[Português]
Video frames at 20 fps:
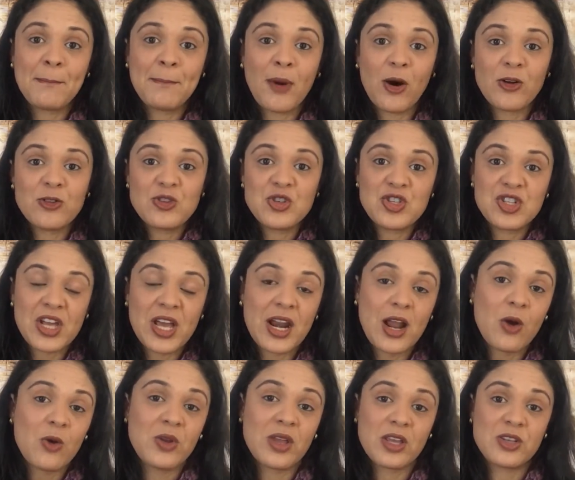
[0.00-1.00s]
pode
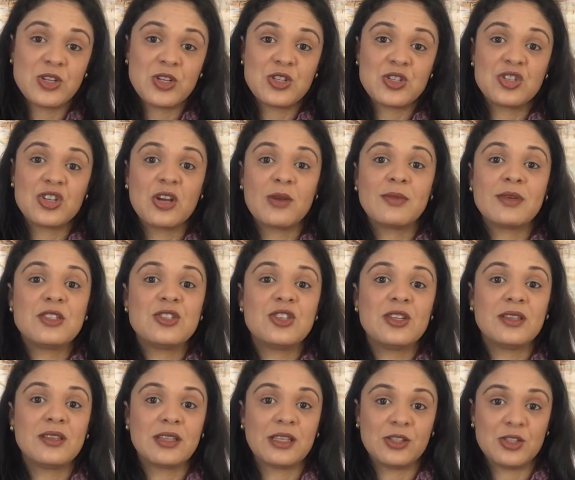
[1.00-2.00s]
gerar o que a gente chama
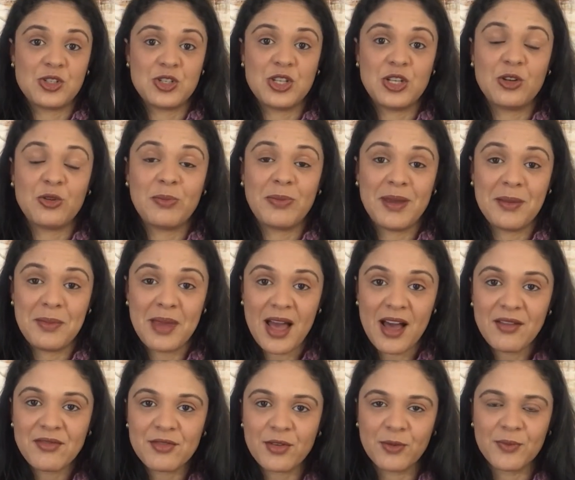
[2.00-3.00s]
de intestino
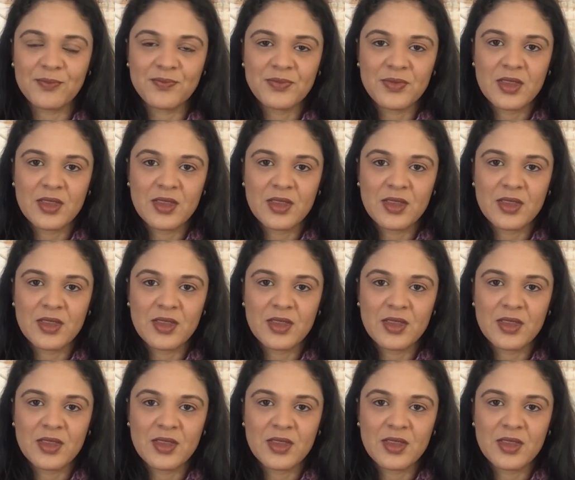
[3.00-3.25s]
permeável.